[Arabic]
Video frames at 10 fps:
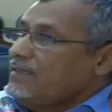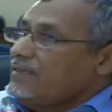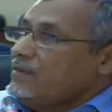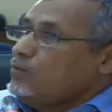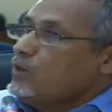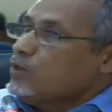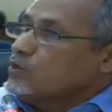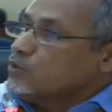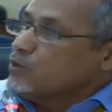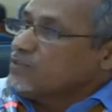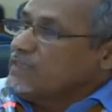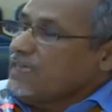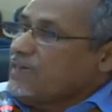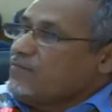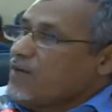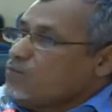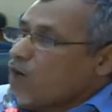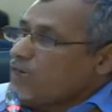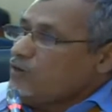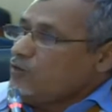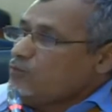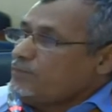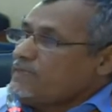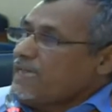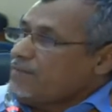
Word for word: والخصوصيه في اموال العموميه